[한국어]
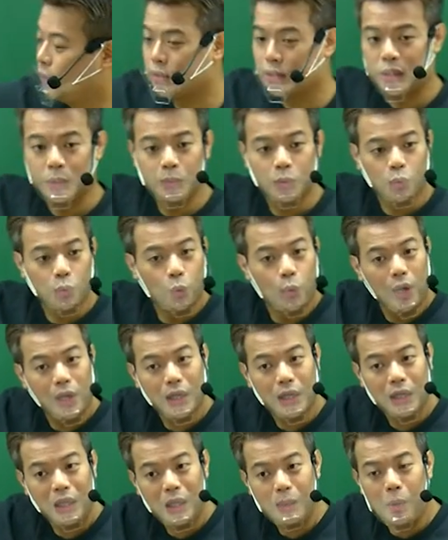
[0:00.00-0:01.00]
지금부터 요
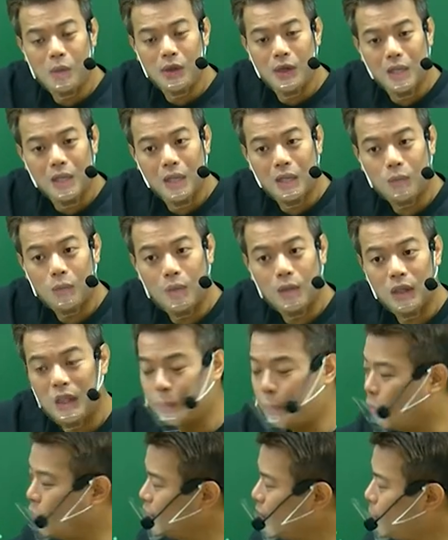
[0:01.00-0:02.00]
얘기 1번 얘기를 할 거예요.
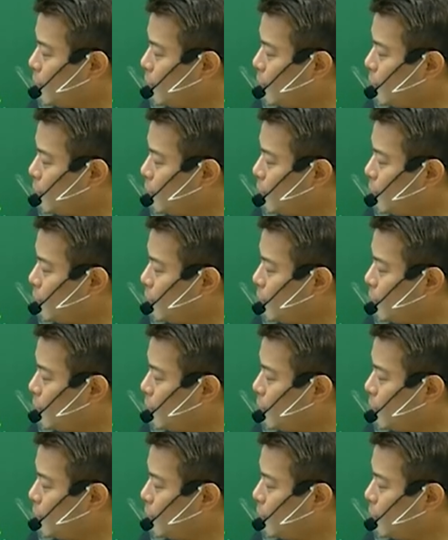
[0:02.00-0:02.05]
2번,